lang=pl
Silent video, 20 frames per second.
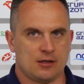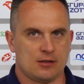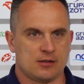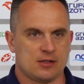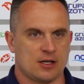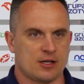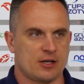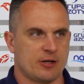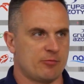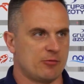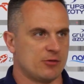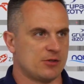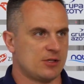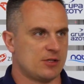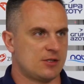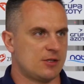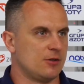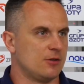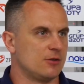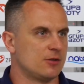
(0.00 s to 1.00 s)
z jakich
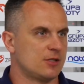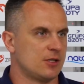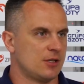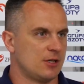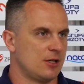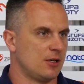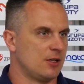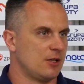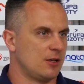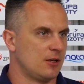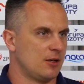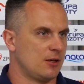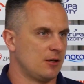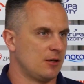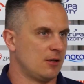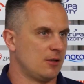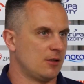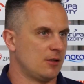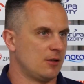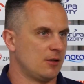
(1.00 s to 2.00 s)
pozycji on chce,
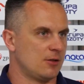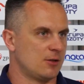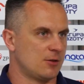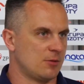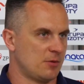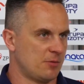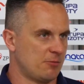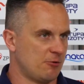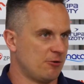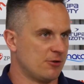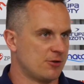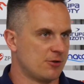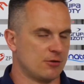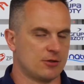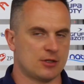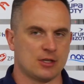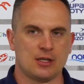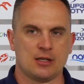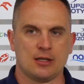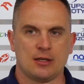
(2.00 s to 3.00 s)
żeby były
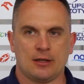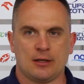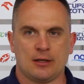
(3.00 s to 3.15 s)
rzuty